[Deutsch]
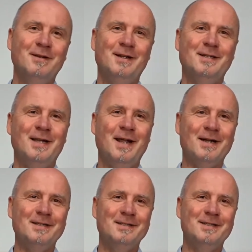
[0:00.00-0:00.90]
das
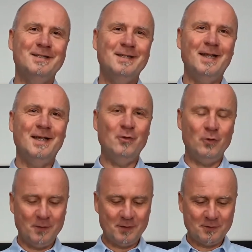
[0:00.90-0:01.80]
Herz des
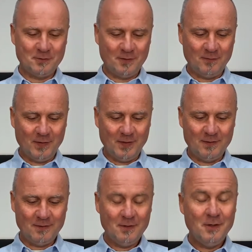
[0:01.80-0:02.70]
Gegenüber zu
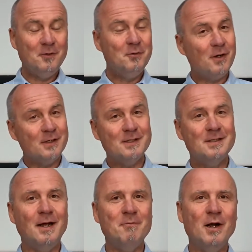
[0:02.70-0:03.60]
gewinnen. Du kannst es
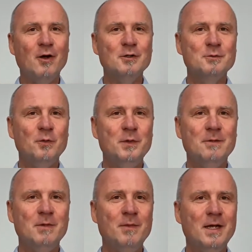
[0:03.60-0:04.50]
ja einmal ausprobieren
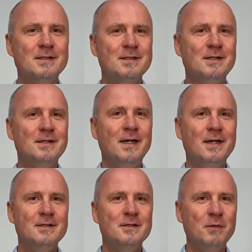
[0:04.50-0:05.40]
beim ersten
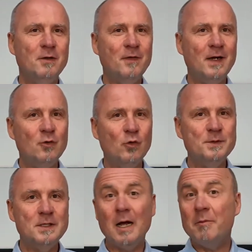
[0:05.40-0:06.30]
Date mit
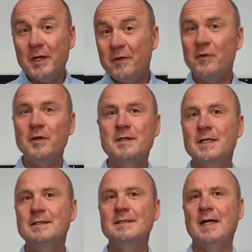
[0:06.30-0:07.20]
Fallobst, aber ich fürchte,
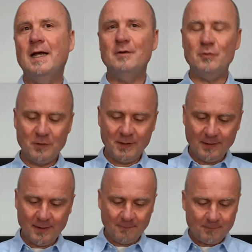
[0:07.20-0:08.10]
es ist keine gute
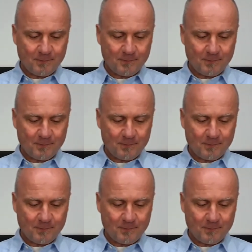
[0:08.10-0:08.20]
Idee.